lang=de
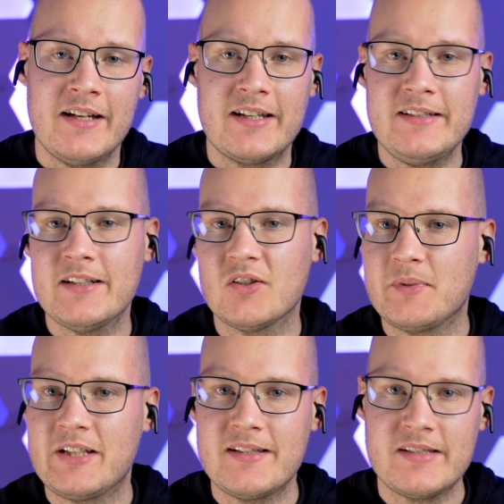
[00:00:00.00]
kriegt ihr auch mal
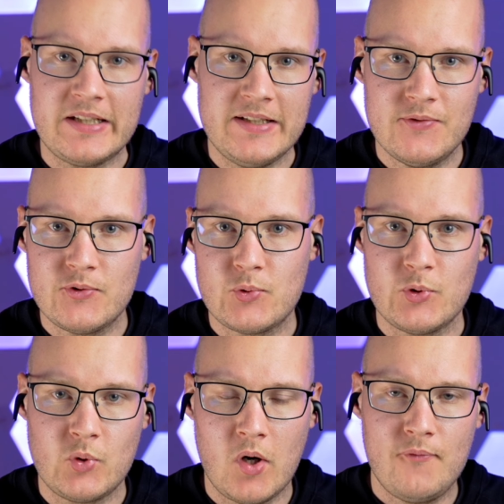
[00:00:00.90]
die ganzen Infos zu
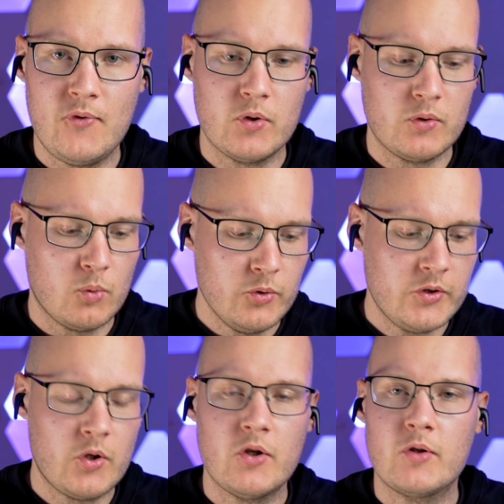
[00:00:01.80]
den Kopfhörern und
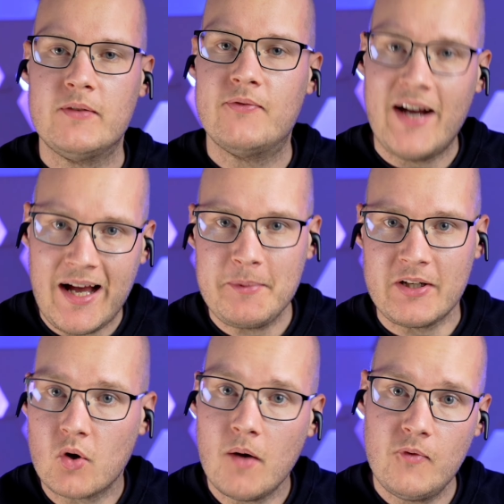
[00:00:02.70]
ihr könnt auch die Farbe
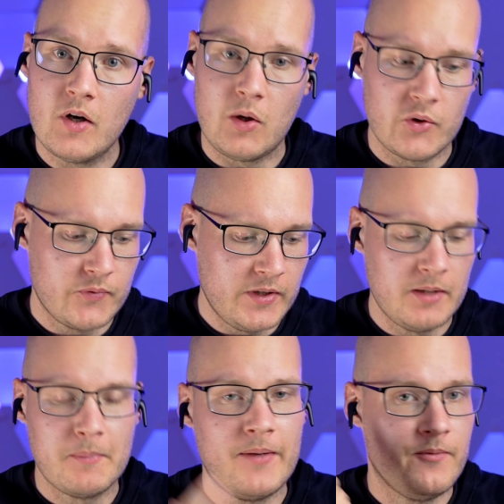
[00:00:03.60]
der Kopfhörer auswählen.
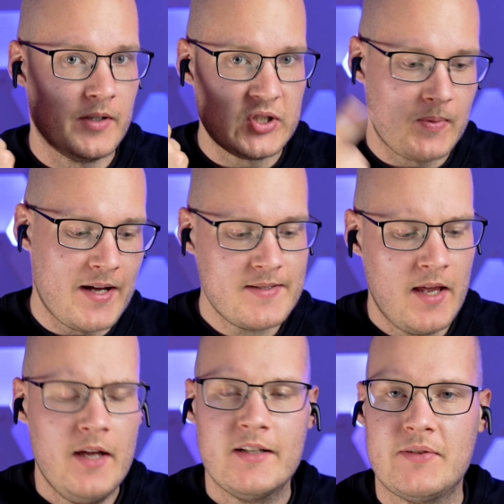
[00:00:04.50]
In meinem Fall schwarz,
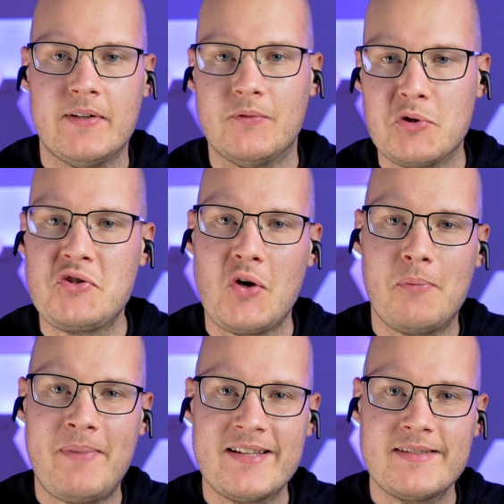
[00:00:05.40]
deswegen wird sie
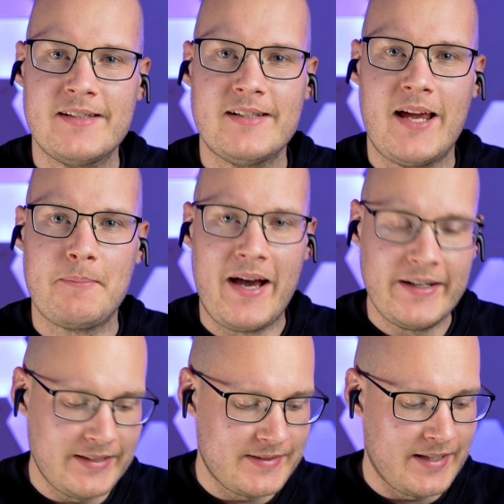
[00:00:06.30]
auch passend in der App
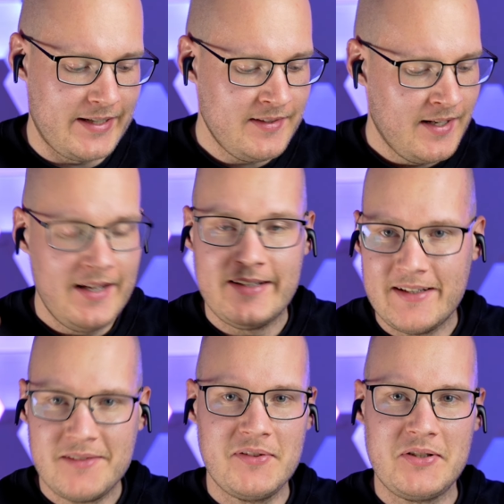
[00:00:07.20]
eingezeigt.
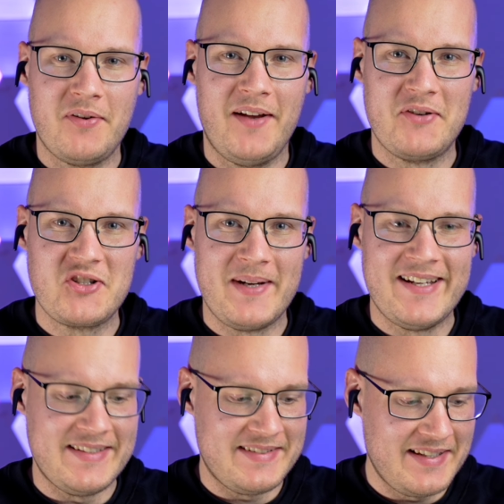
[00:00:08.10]
Das finde ich auf jeden Fall schon
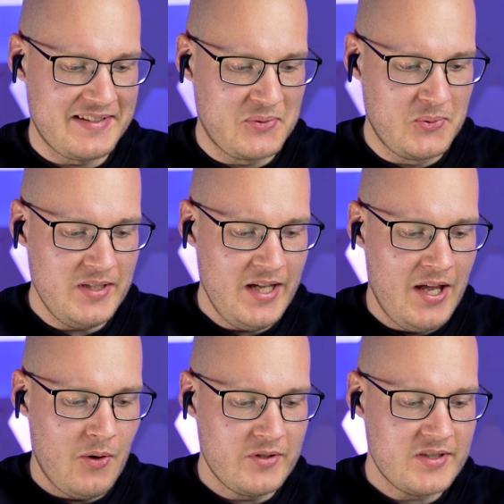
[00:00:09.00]
mal sehr, sehr cool.
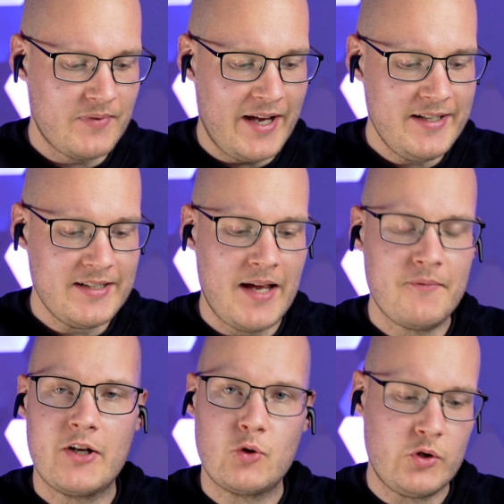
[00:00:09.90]
Und des Weiteren haben
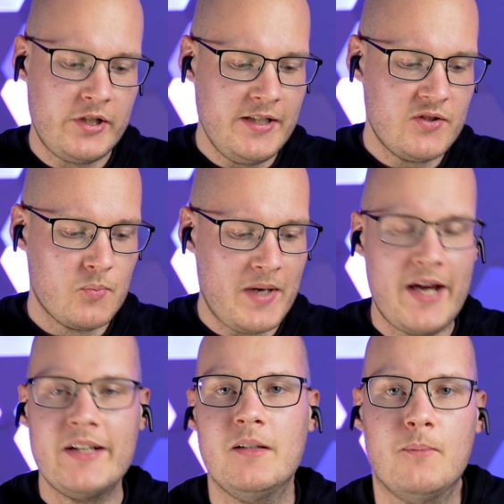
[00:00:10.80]
wir natürlich hier zum
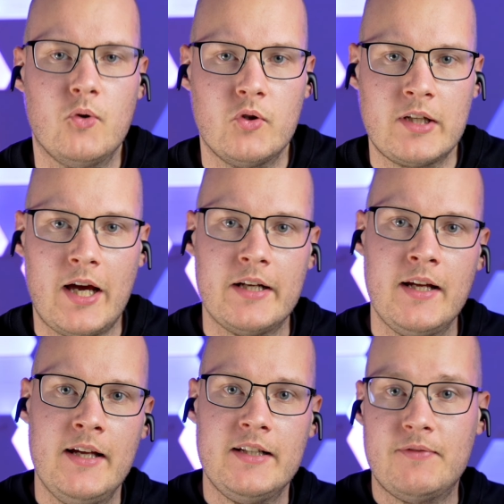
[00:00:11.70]
einen die Möglichkeit,
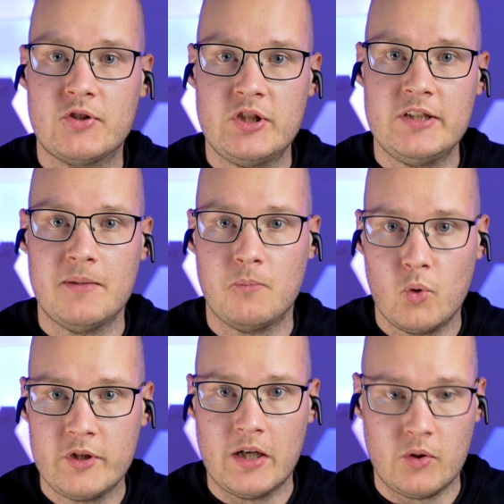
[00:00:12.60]
die verschiedenen
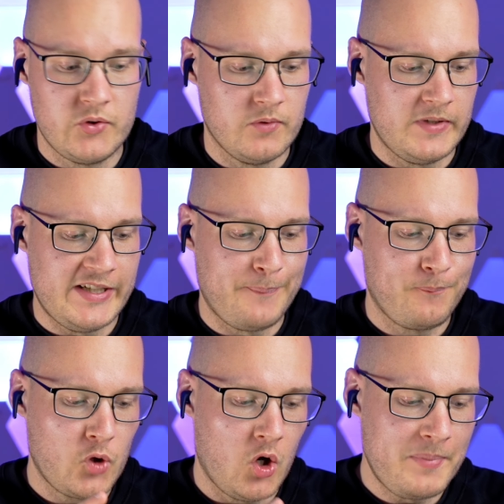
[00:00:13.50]
Modi auszuwählen
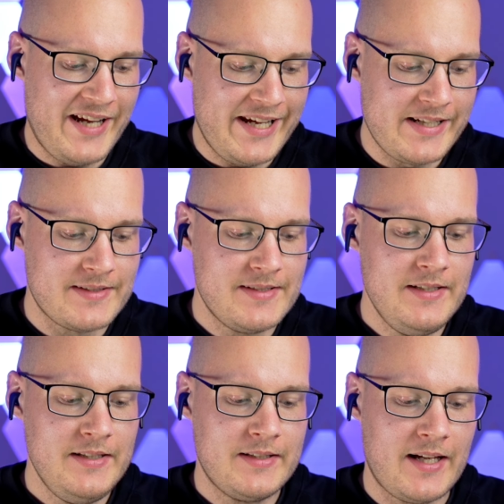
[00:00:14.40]
ob
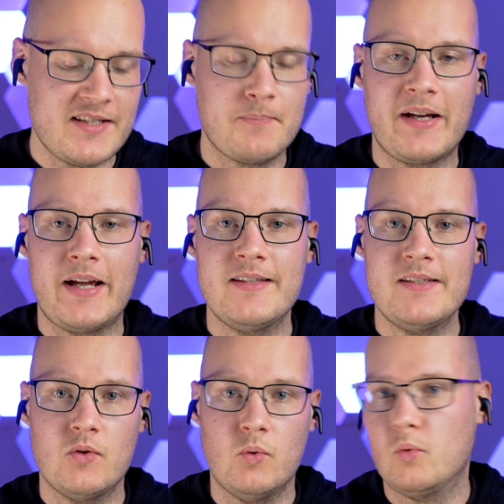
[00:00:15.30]
ANC,
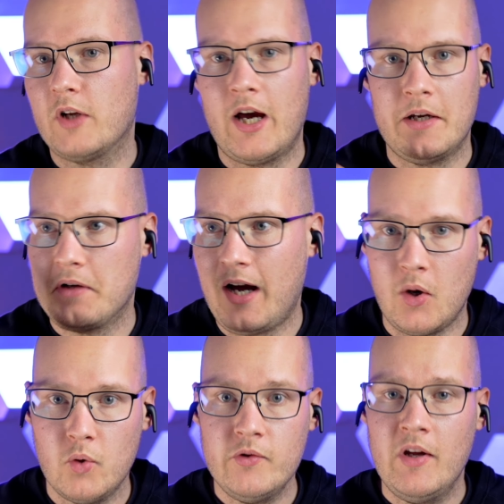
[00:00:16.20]
Transparenz oder halt
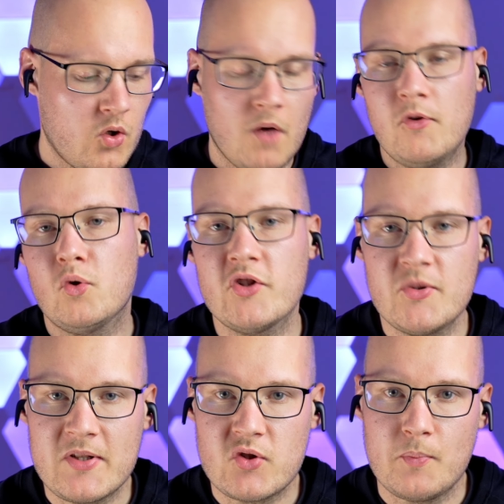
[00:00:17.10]
aus. Kommen wir kurz
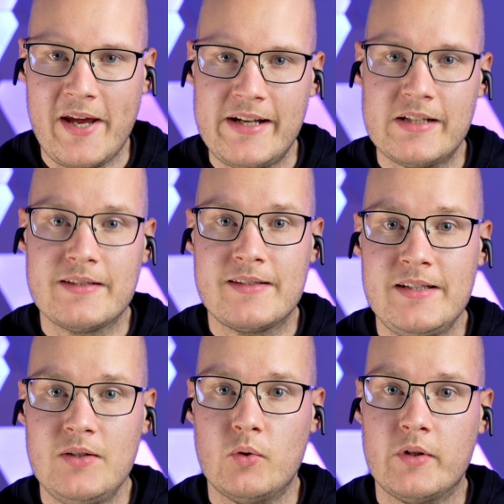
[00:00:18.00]
nochmal zum
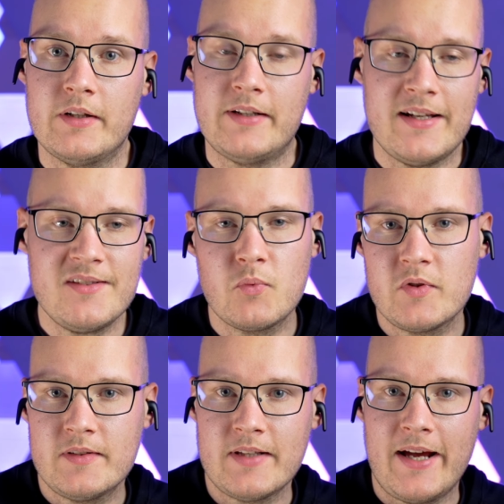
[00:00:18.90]
ANC und das muss
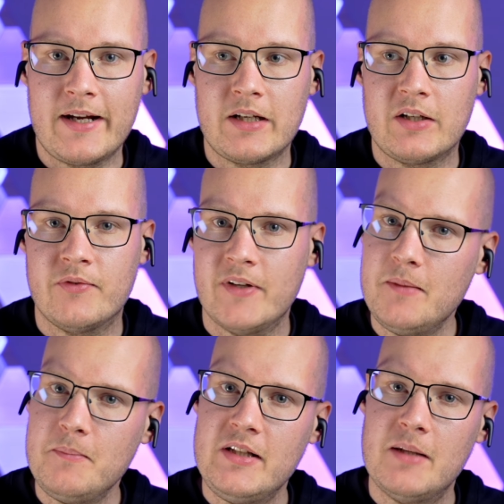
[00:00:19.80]
ich sagen,
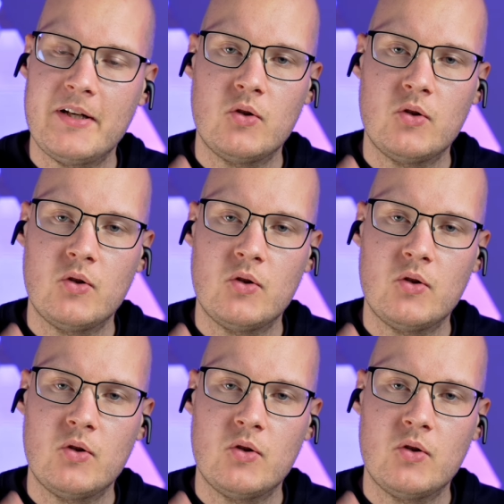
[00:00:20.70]
gefällt mir hier bei